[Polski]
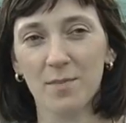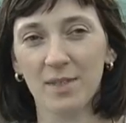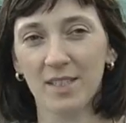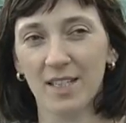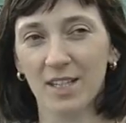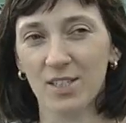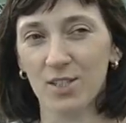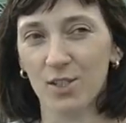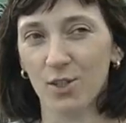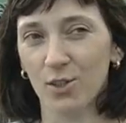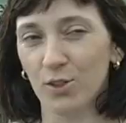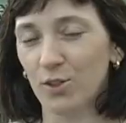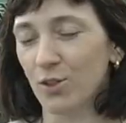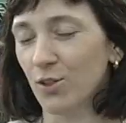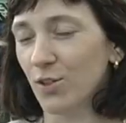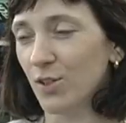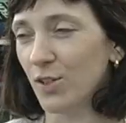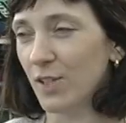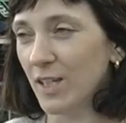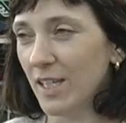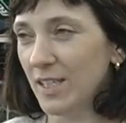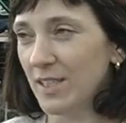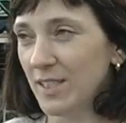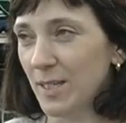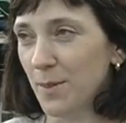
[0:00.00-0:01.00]
nasze
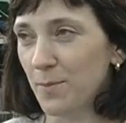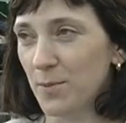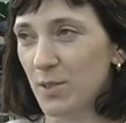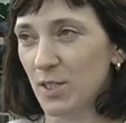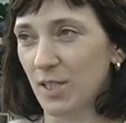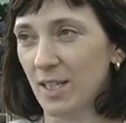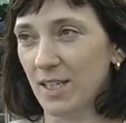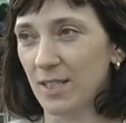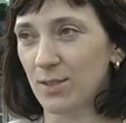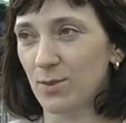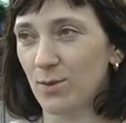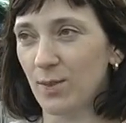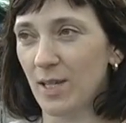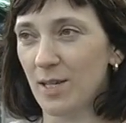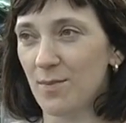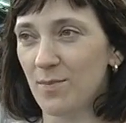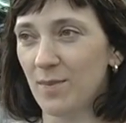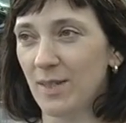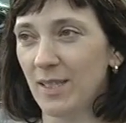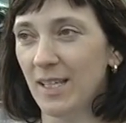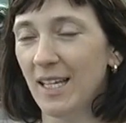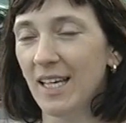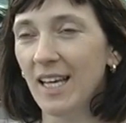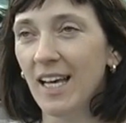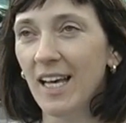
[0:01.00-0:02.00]
osiągnięcia,
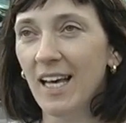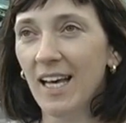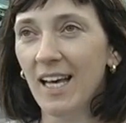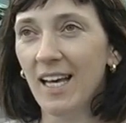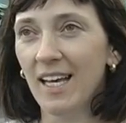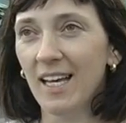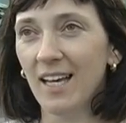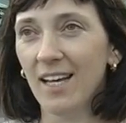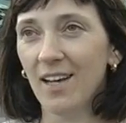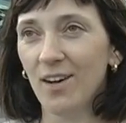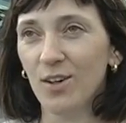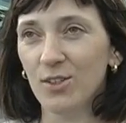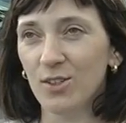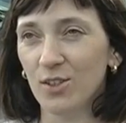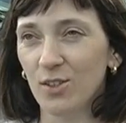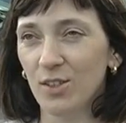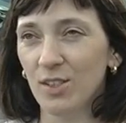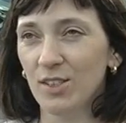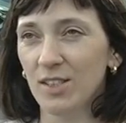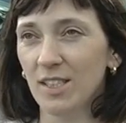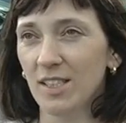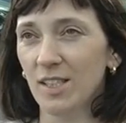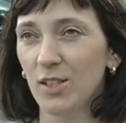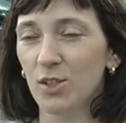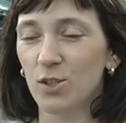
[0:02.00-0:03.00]
przekazujemy e,
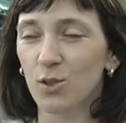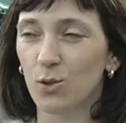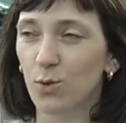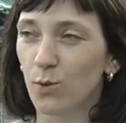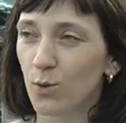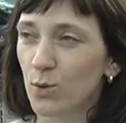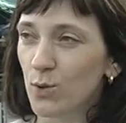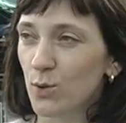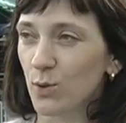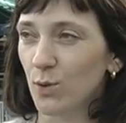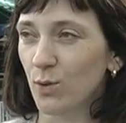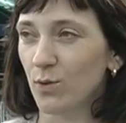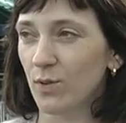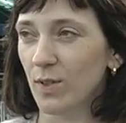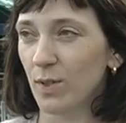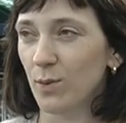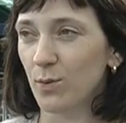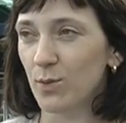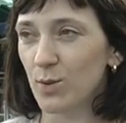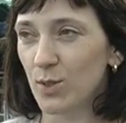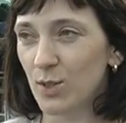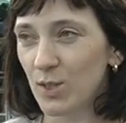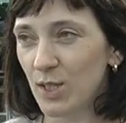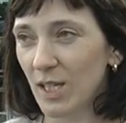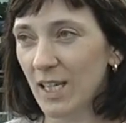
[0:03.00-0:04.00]
osiągnięcia naszych uczniów,
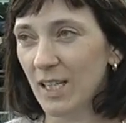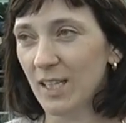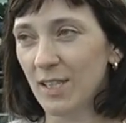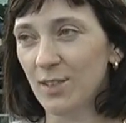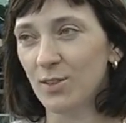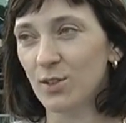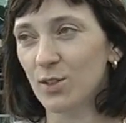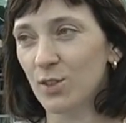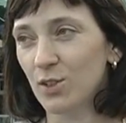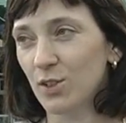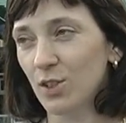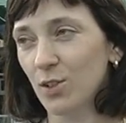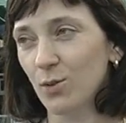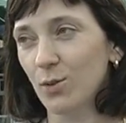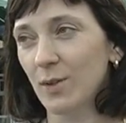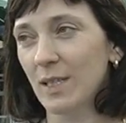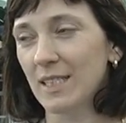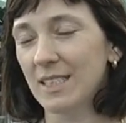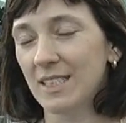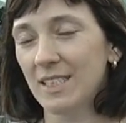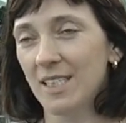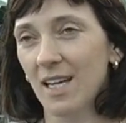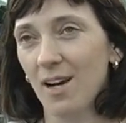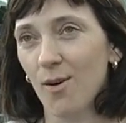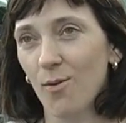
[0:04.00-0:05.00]
nauczycieli, to co się u
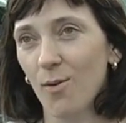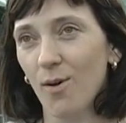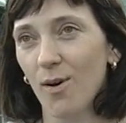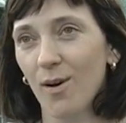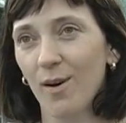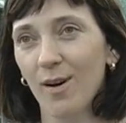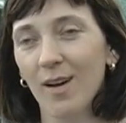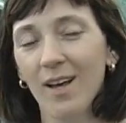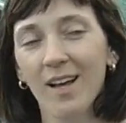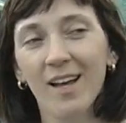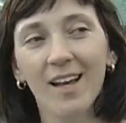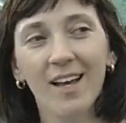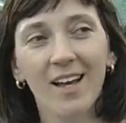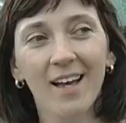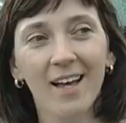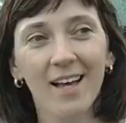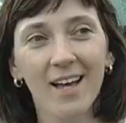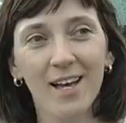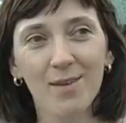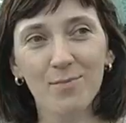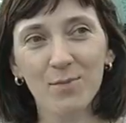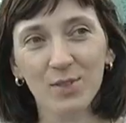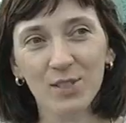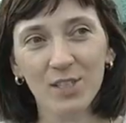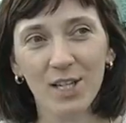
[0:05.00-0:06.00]
nas działo.
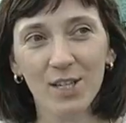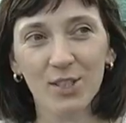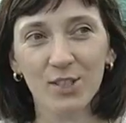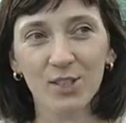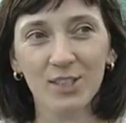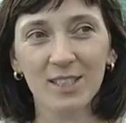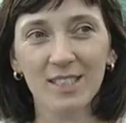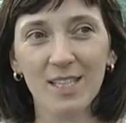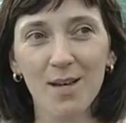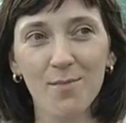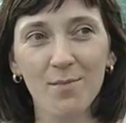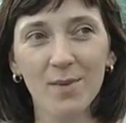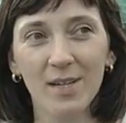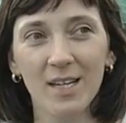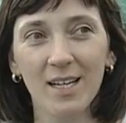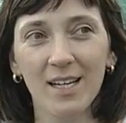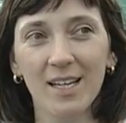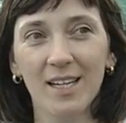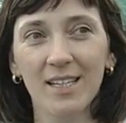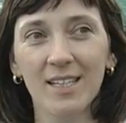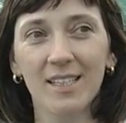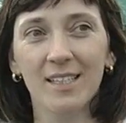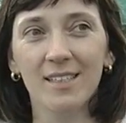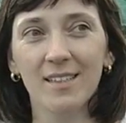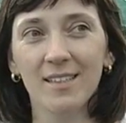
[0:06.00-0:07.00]
E, myślę, że same
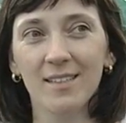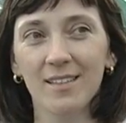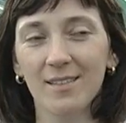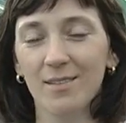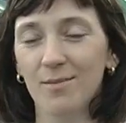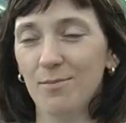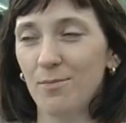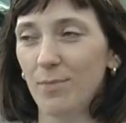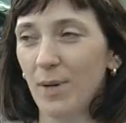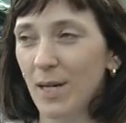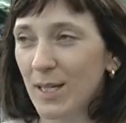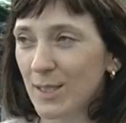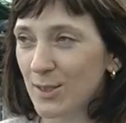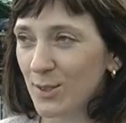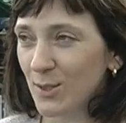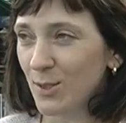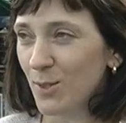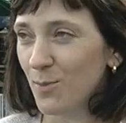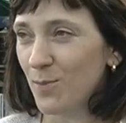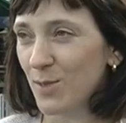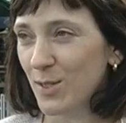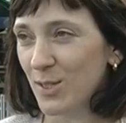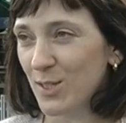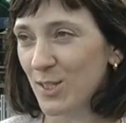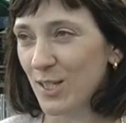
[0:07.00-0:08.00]
e, bardzo
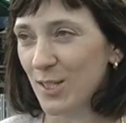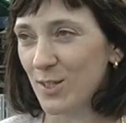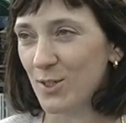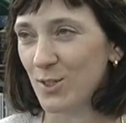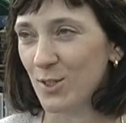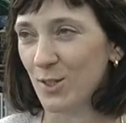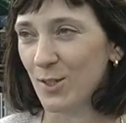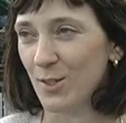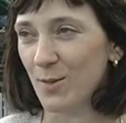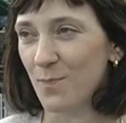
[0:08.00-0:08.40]
dobre rzeczy.